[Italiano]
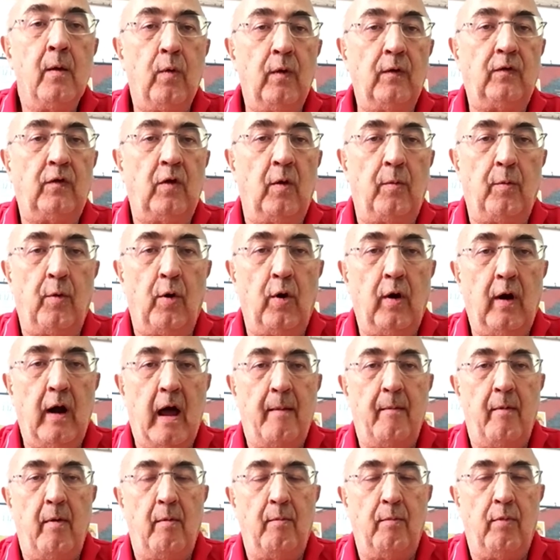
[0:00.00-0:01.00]
Questo
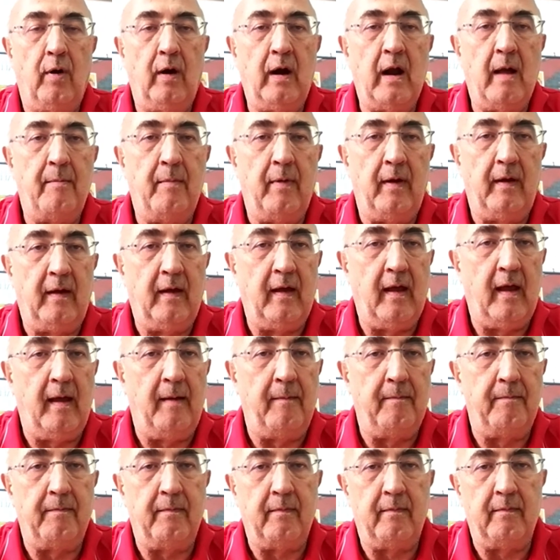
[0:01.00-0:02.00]
programma è un programma
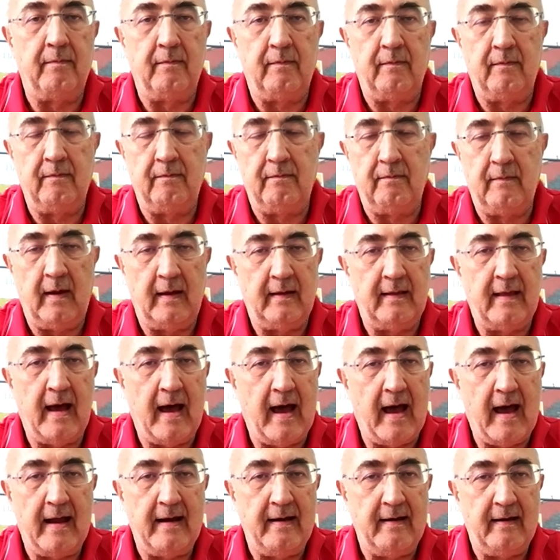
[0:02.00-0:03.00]
che mm, è,
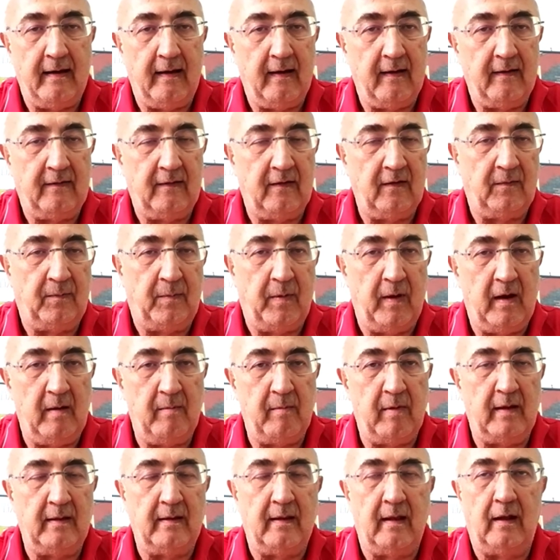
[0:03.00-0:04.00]
da anni che si
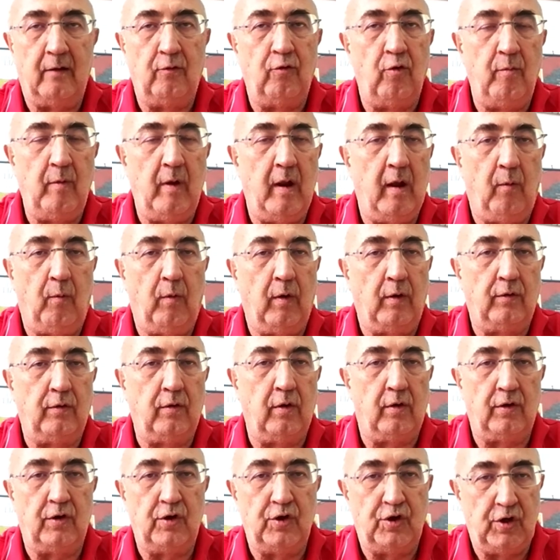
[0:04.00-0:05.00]
sperimenta, dal
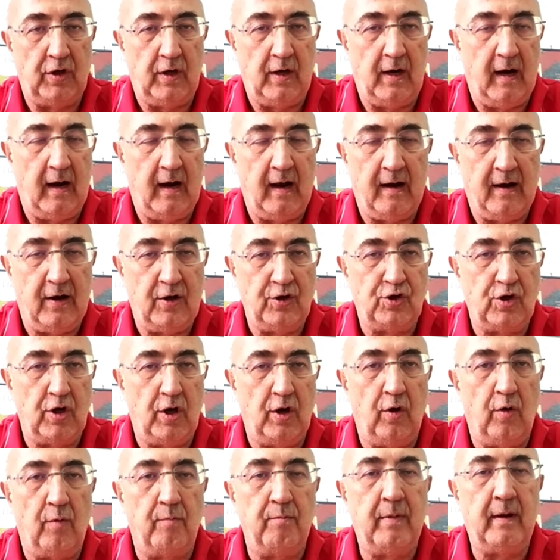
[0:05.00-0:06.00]
2014 nella
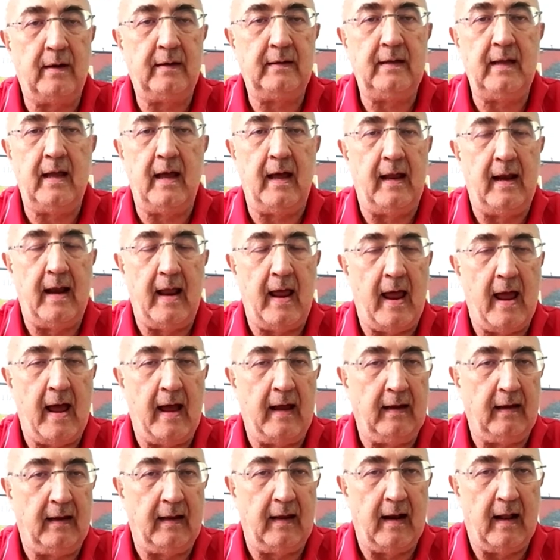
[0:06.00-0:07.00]
regione Lombardia e
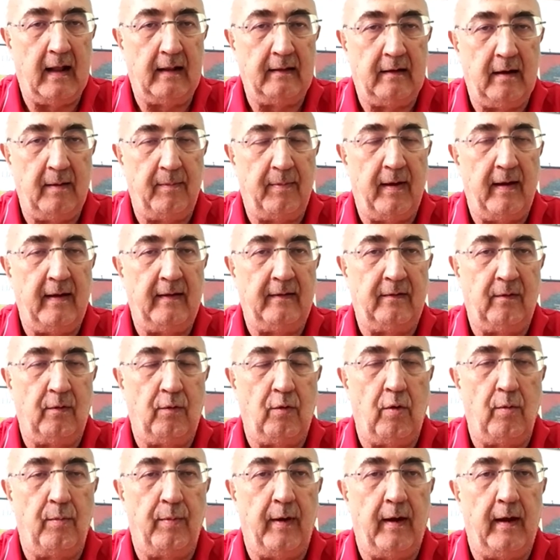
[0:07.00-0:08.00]
anche in altri paesi
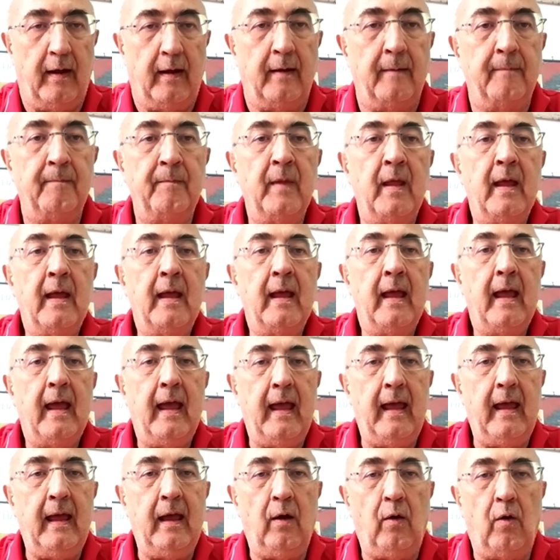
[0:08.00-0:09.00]
europei
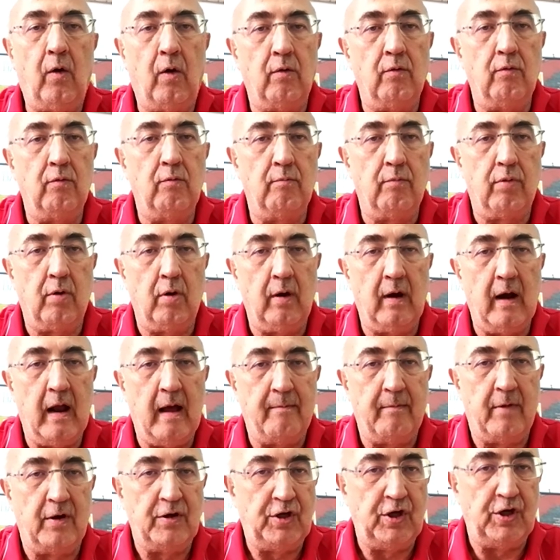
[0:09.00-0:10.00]
e con un
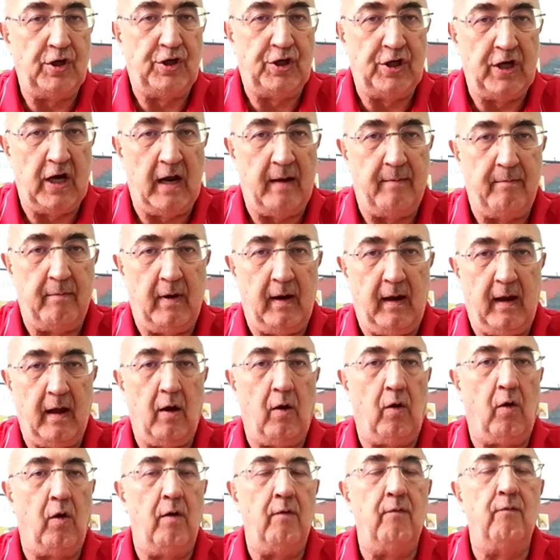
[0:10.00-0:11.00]
programma CCM che
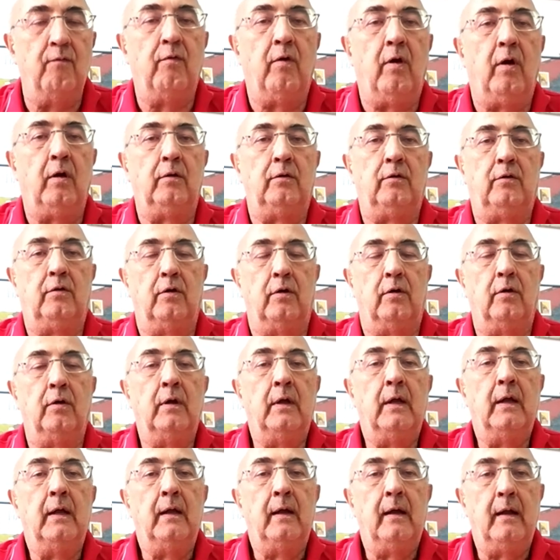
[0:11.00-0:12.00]
ha coinvolto
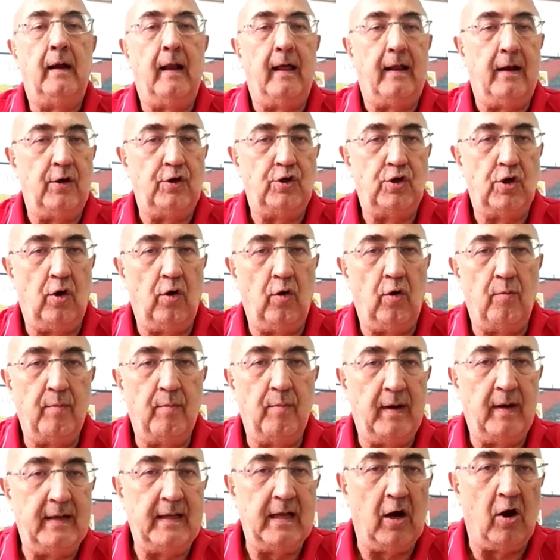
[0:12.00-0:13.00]
la regione
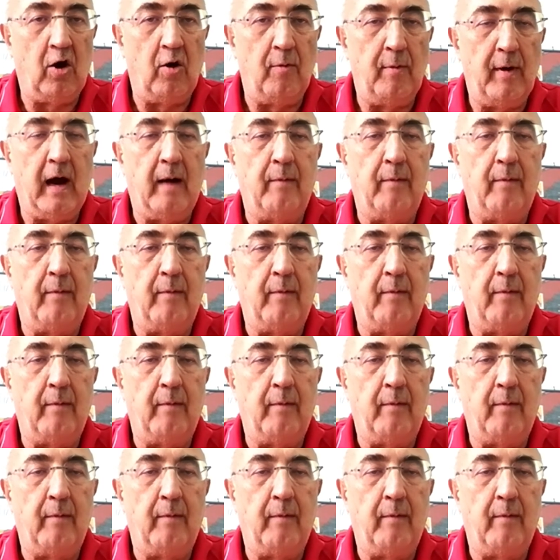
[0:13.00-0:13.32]
Lombardia come